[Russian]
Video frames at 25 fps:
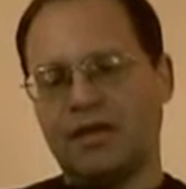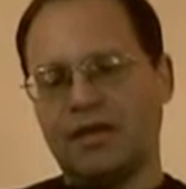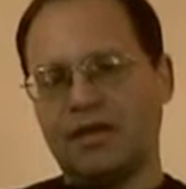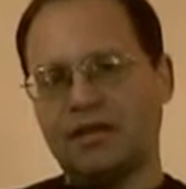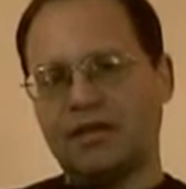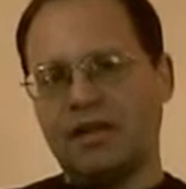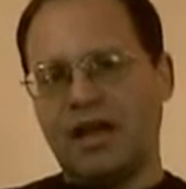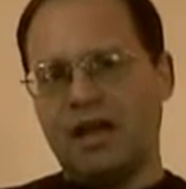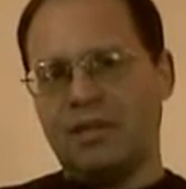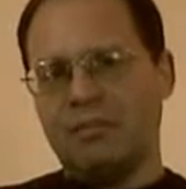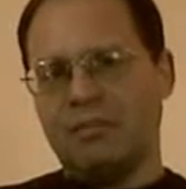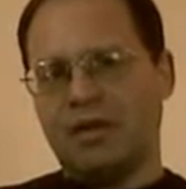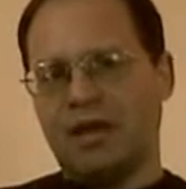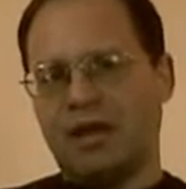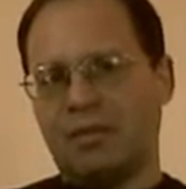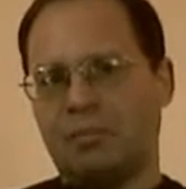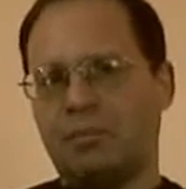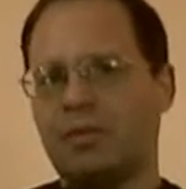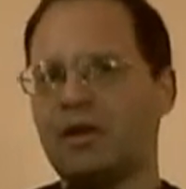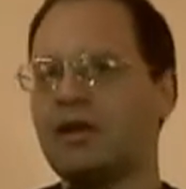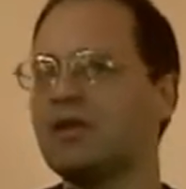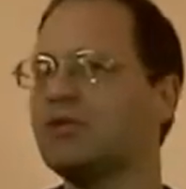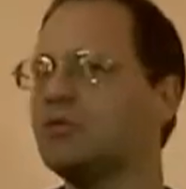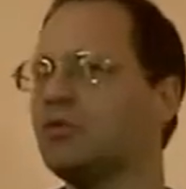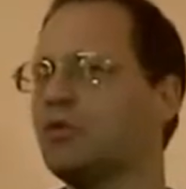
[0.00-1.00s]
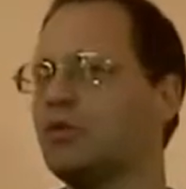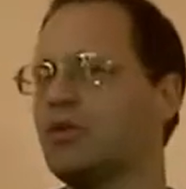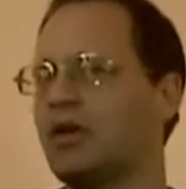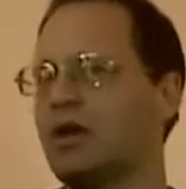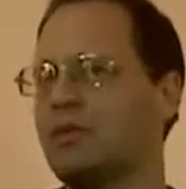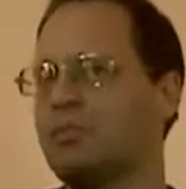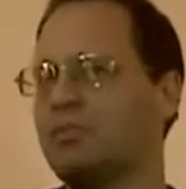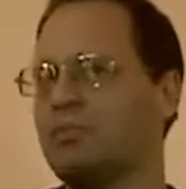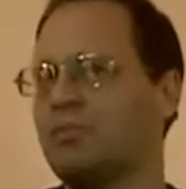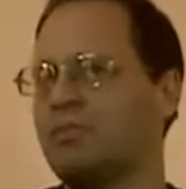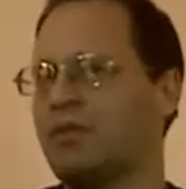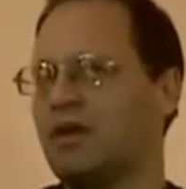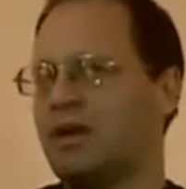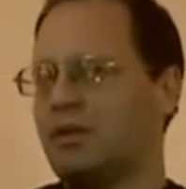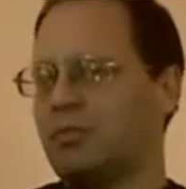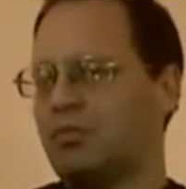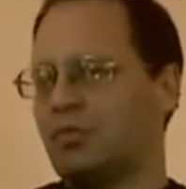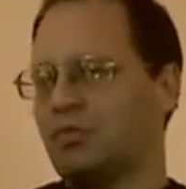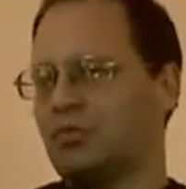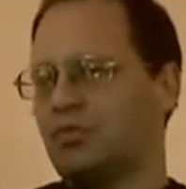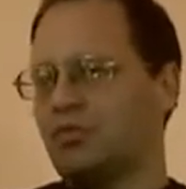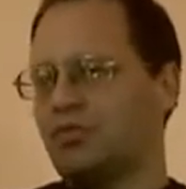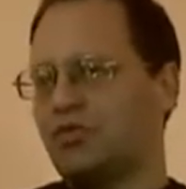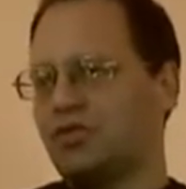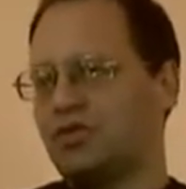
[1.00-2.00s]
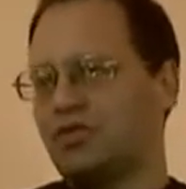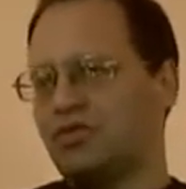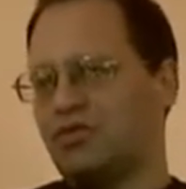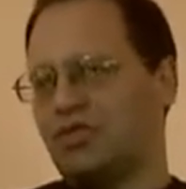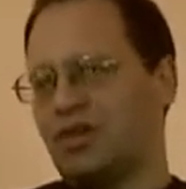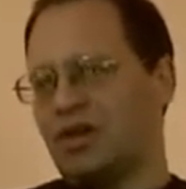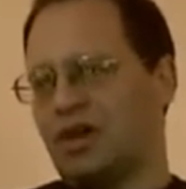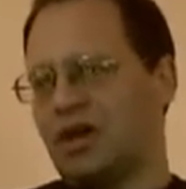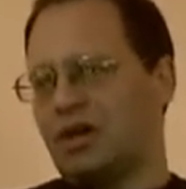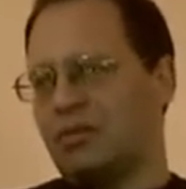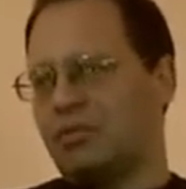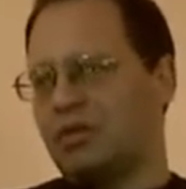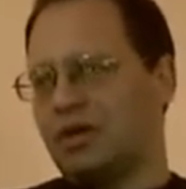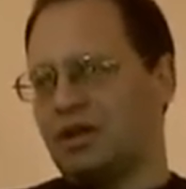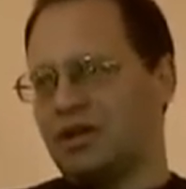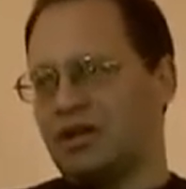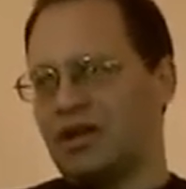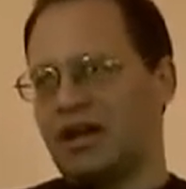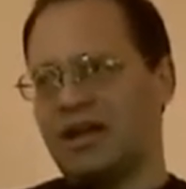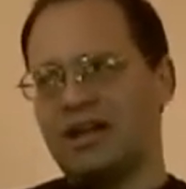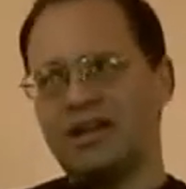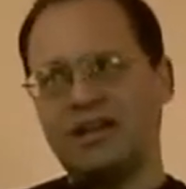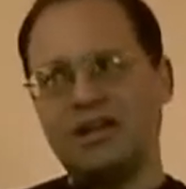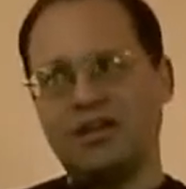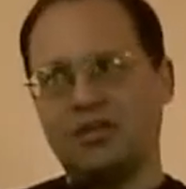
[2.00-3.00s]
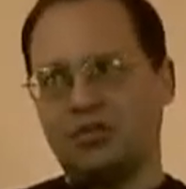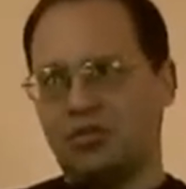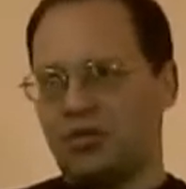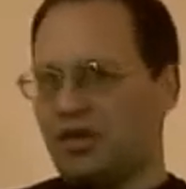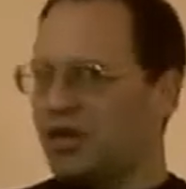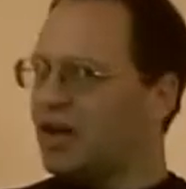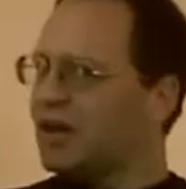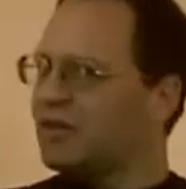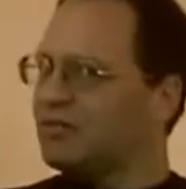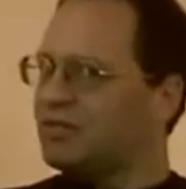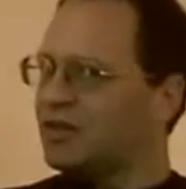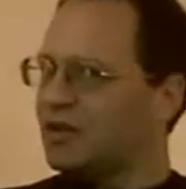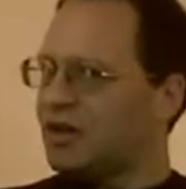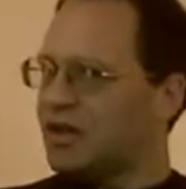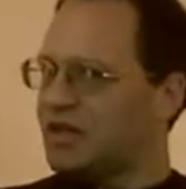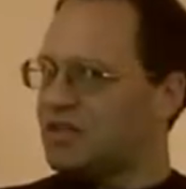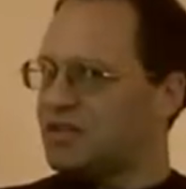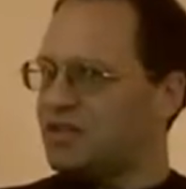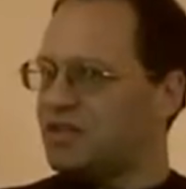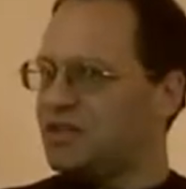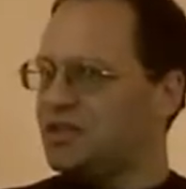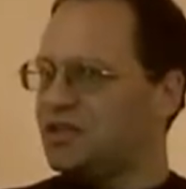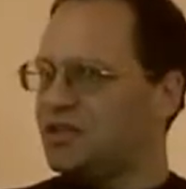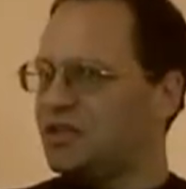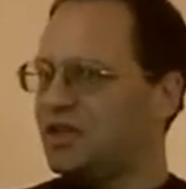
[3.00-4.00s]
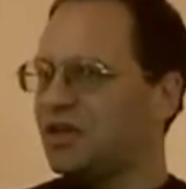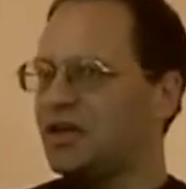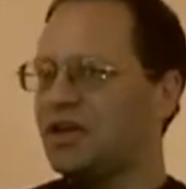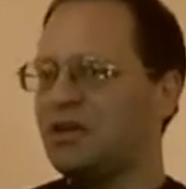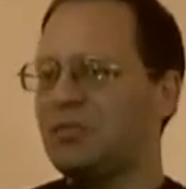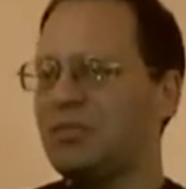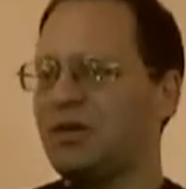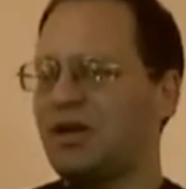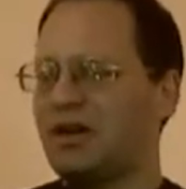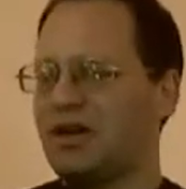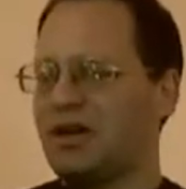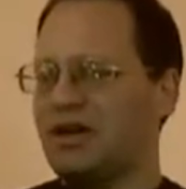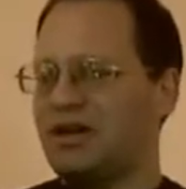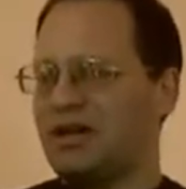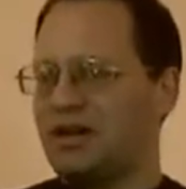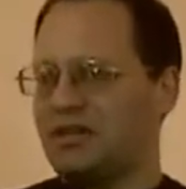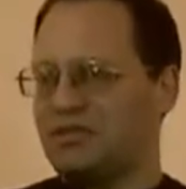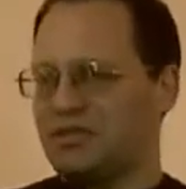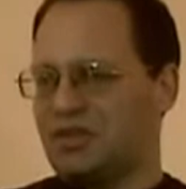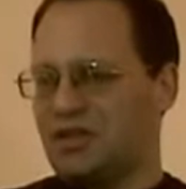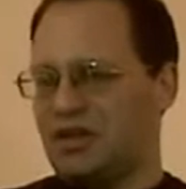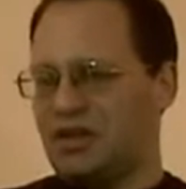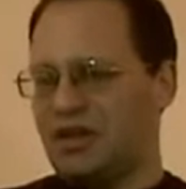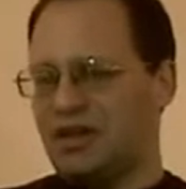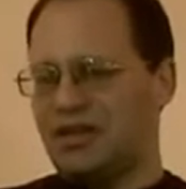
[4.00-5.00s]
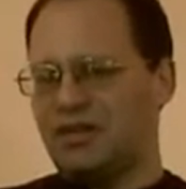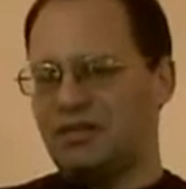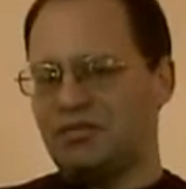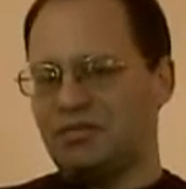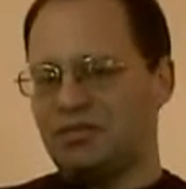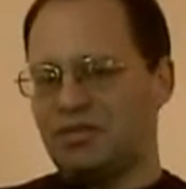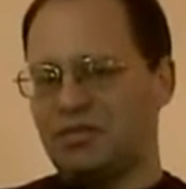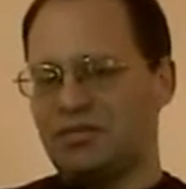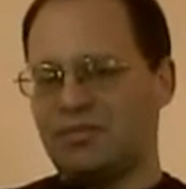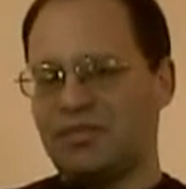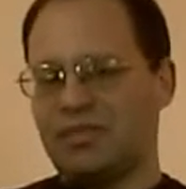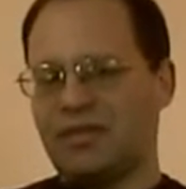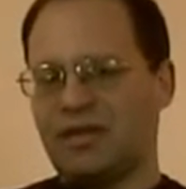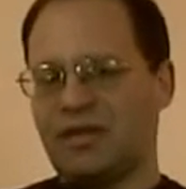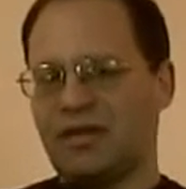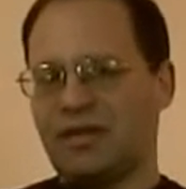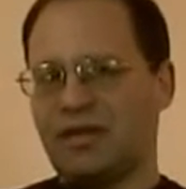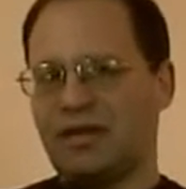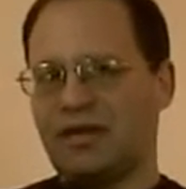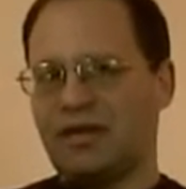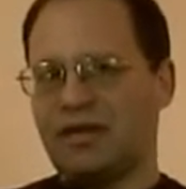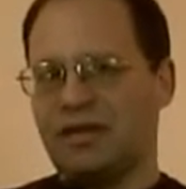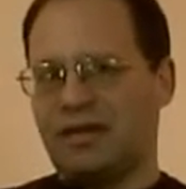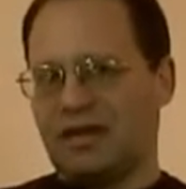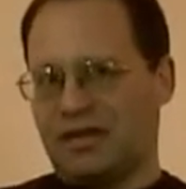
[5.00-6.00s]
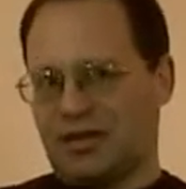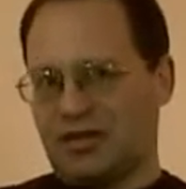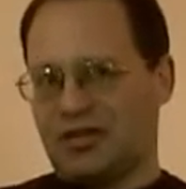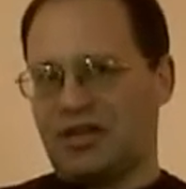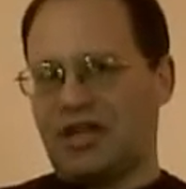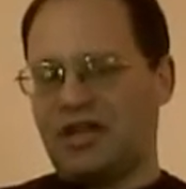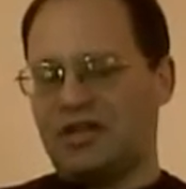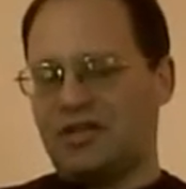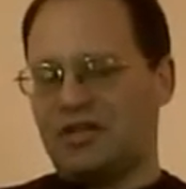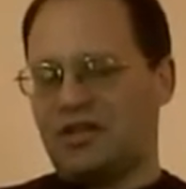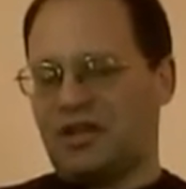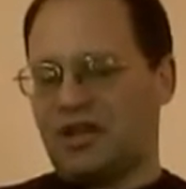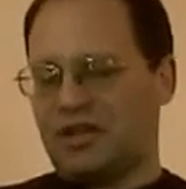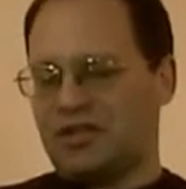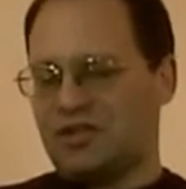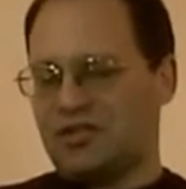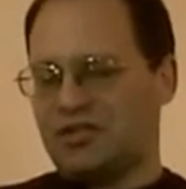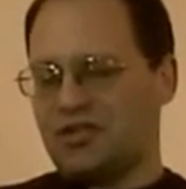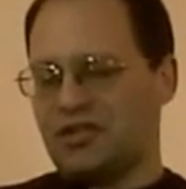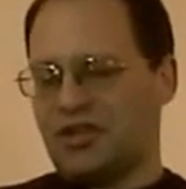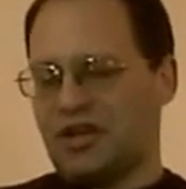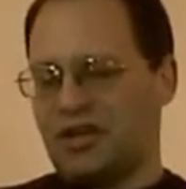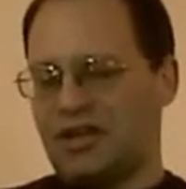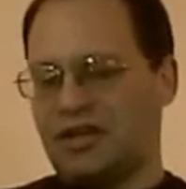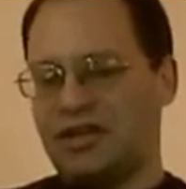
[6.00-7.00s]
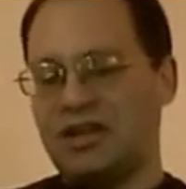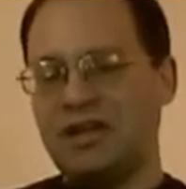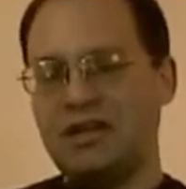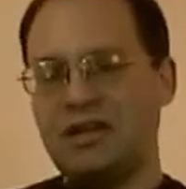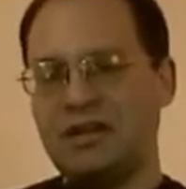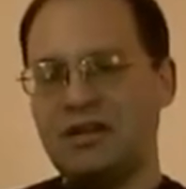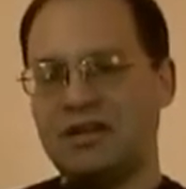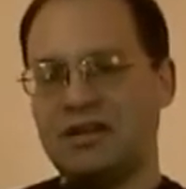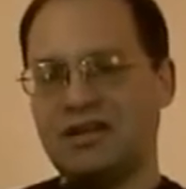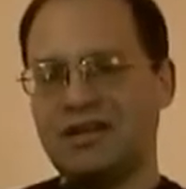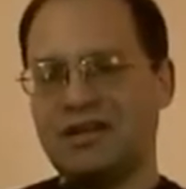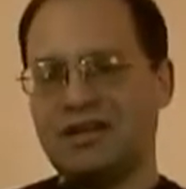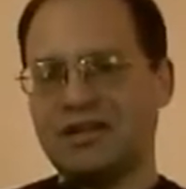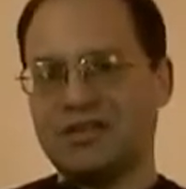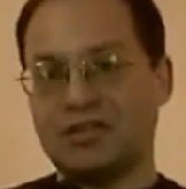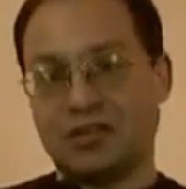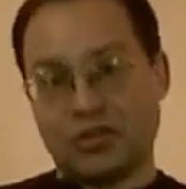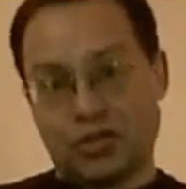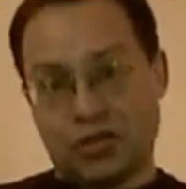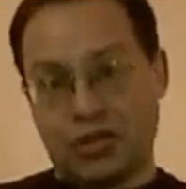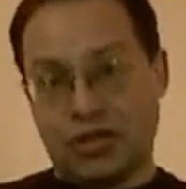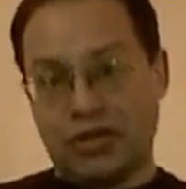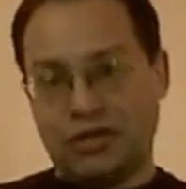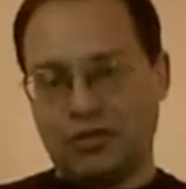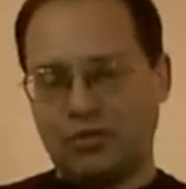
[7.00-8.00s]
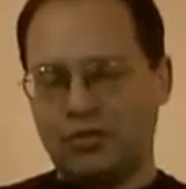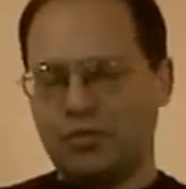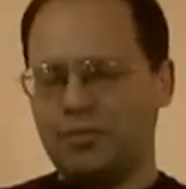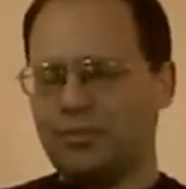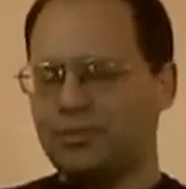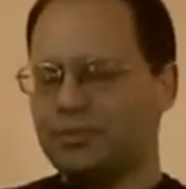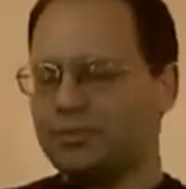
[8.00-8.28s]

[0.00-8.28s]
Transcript: там и политолог, работающий в Великобритании, но явно российских либеральных взглядов – гражданин нашей страны, к сожалению.